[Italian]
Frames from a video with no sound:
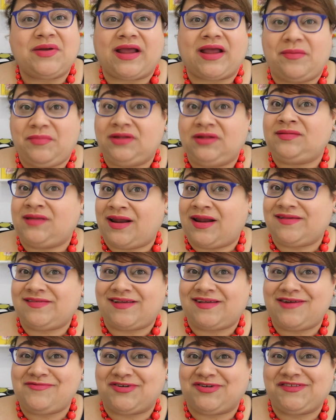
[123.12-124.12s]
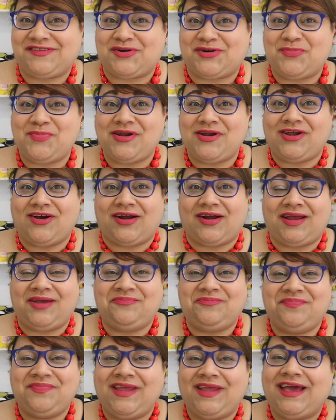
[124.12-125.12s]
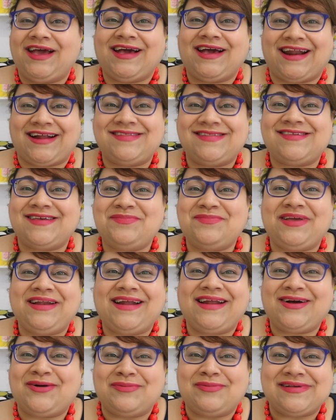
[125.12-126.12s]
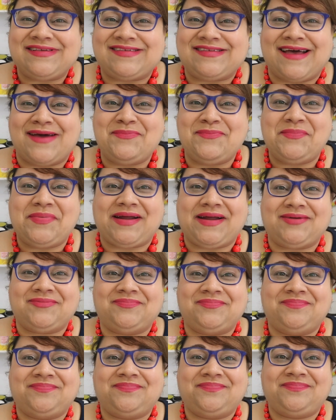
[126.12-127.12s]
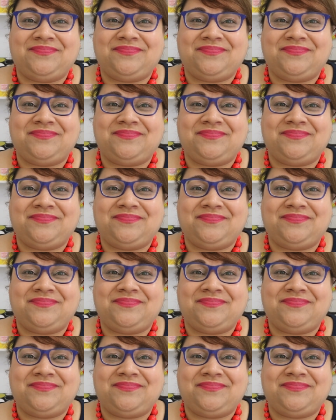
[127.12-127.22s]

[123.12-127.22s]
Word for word: perché mi interessa la vostra opinione. Grazie mille come sempre.